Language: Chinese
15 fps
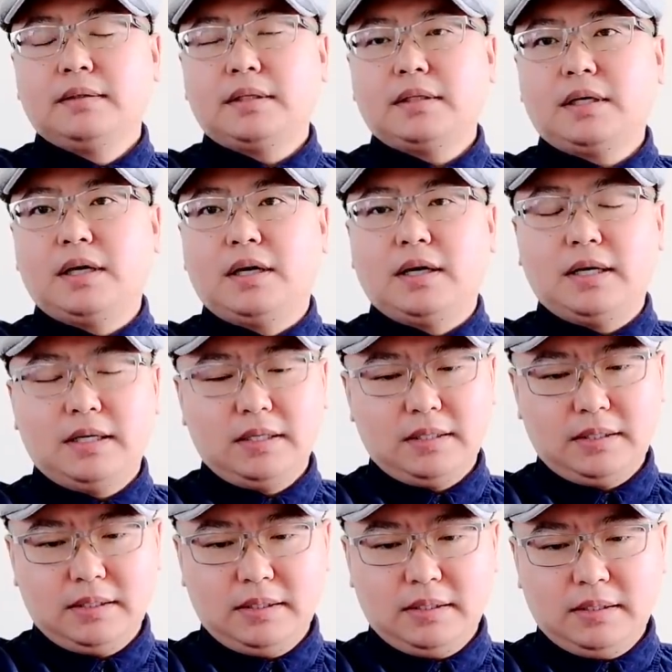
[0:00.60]
大家好啊，
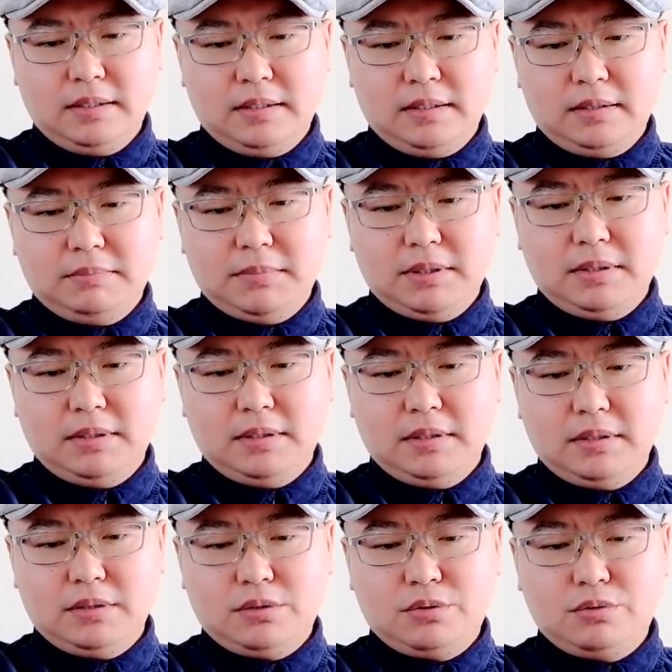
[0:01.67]
那
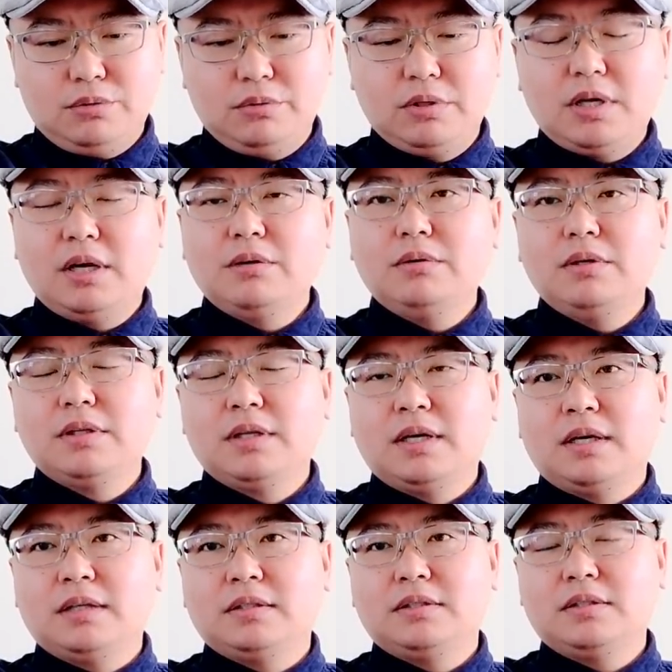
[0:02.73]
么许章润
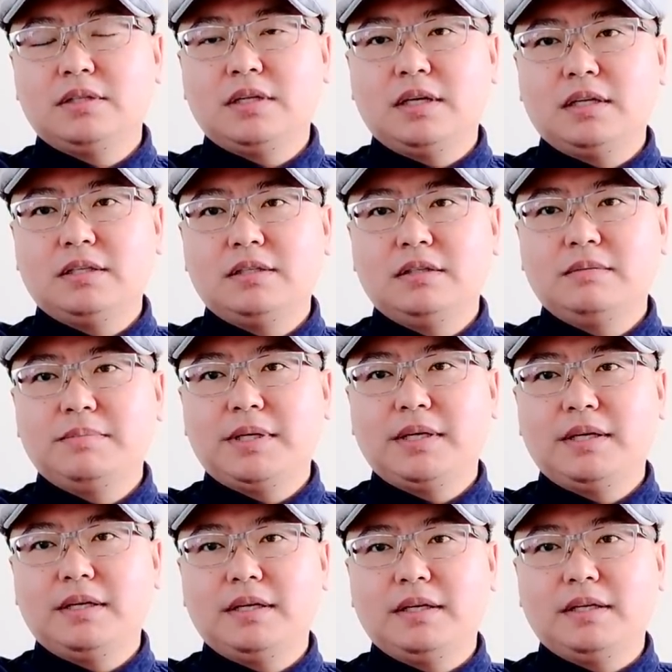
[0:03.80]
呢，之前是
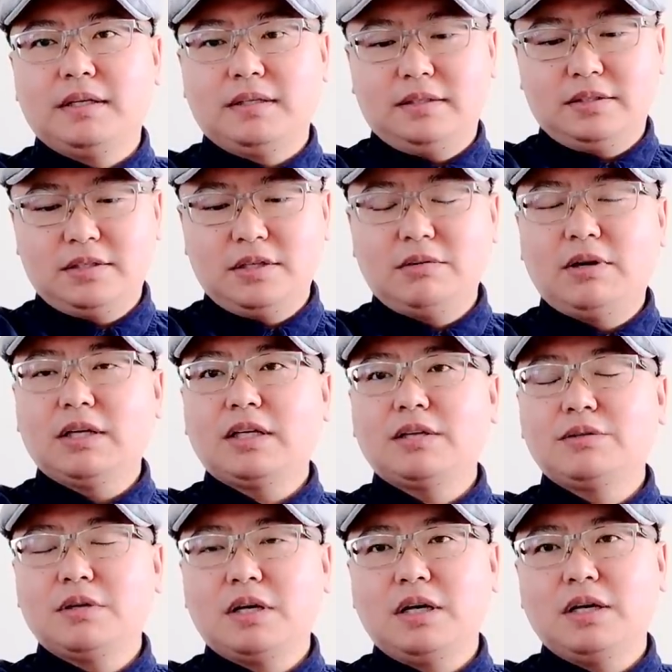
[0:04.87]
被清华大
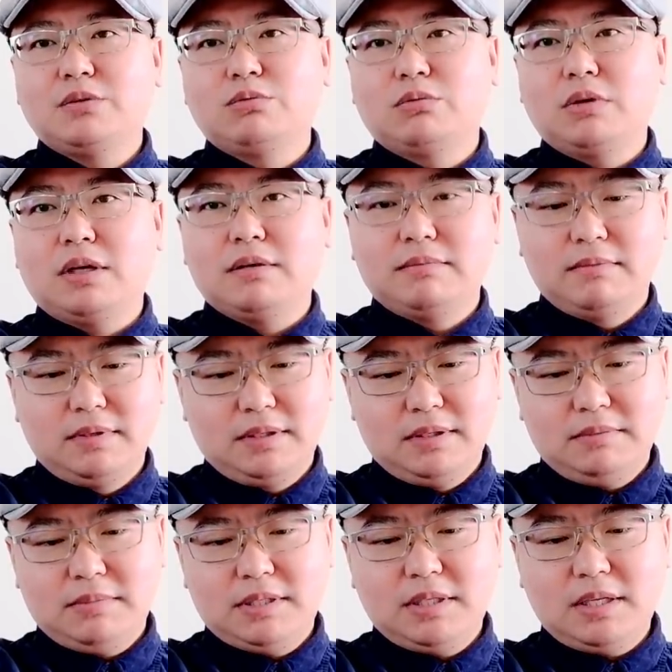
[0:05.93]
学开除了。
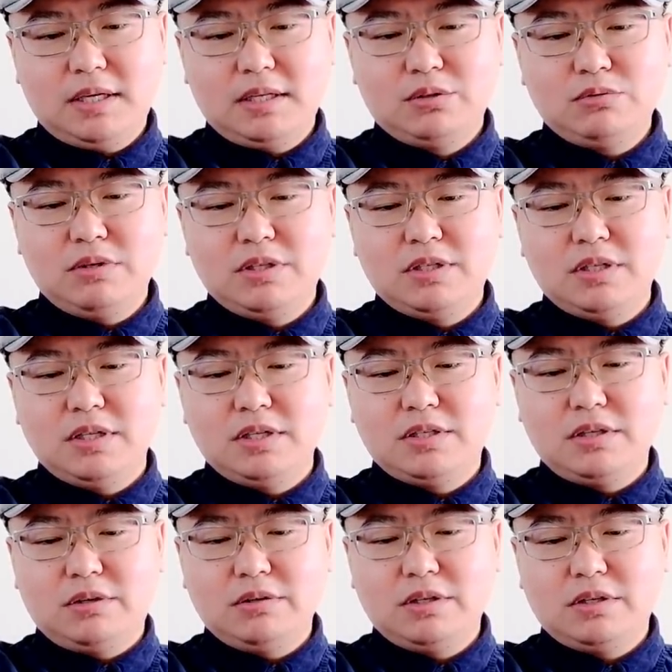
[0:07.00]
那么现在最新的
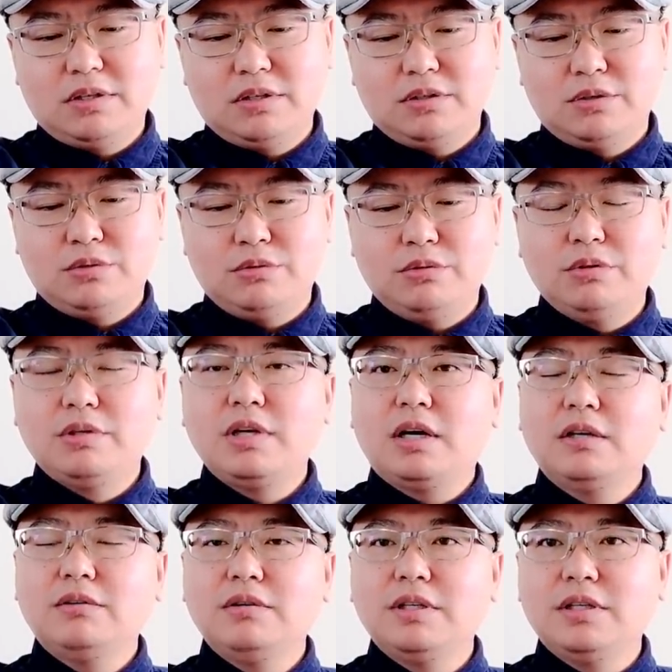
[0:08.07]
消息是，许
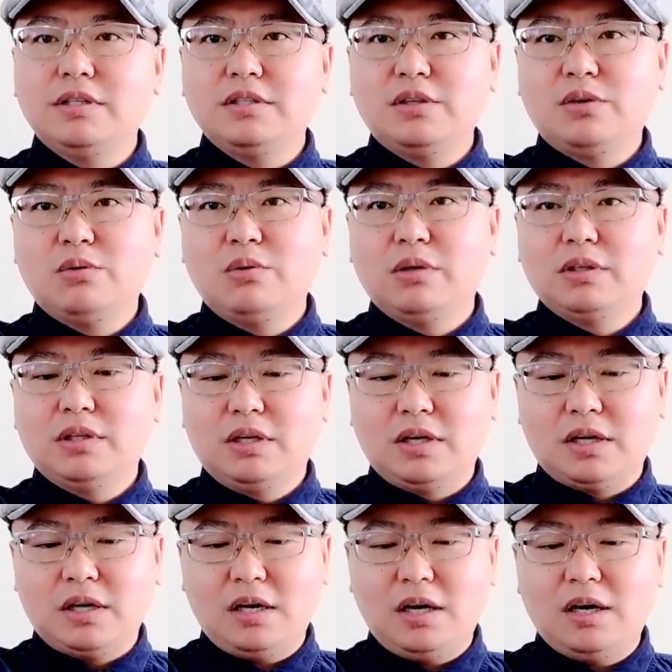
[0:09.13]
章润已经获得
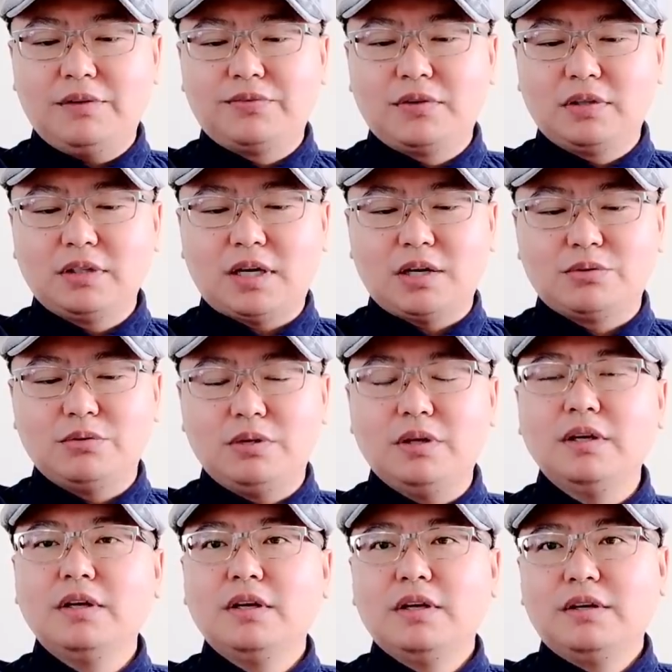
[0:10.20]
了哈佛大
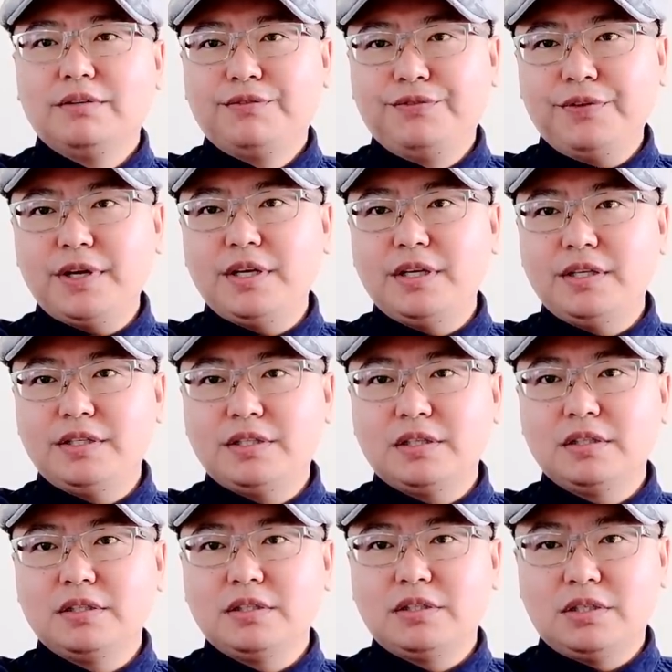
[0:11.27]
学费
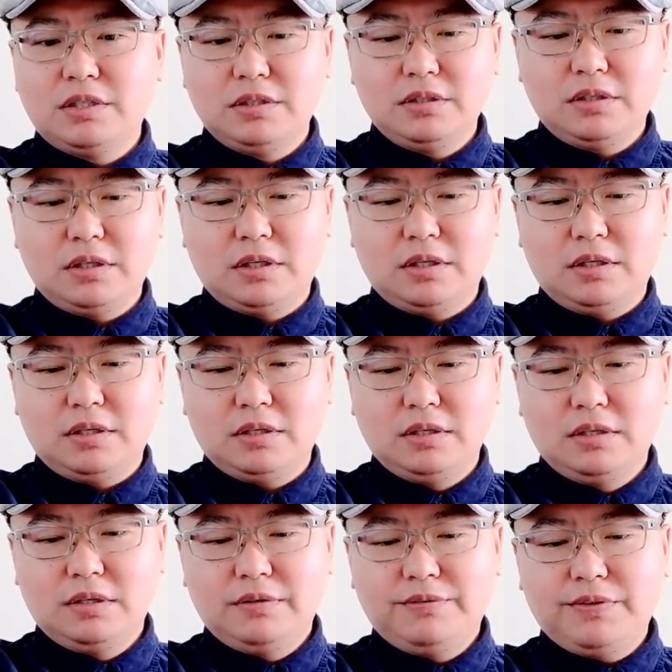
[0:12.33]
正清啊
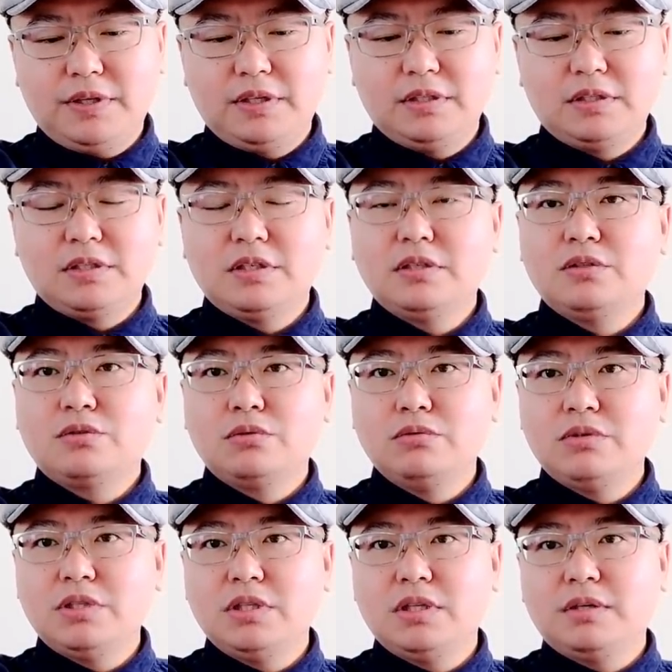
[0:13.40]
费正清
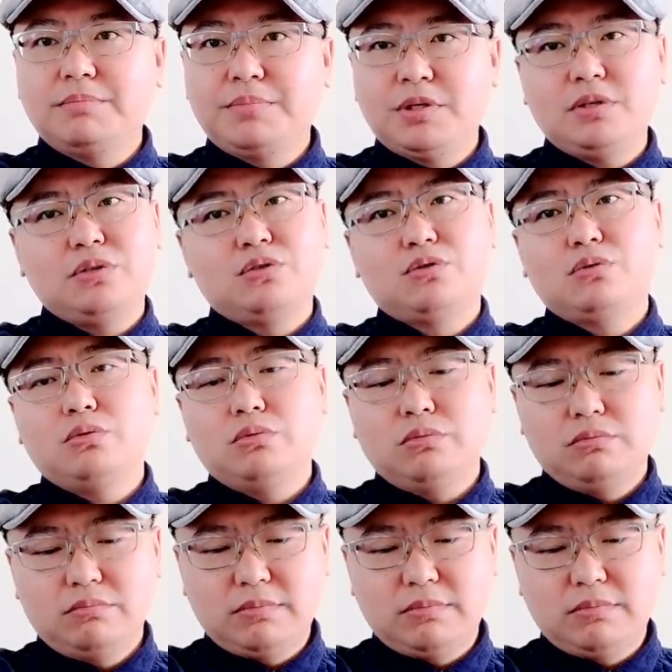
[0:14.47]
中心的聘书。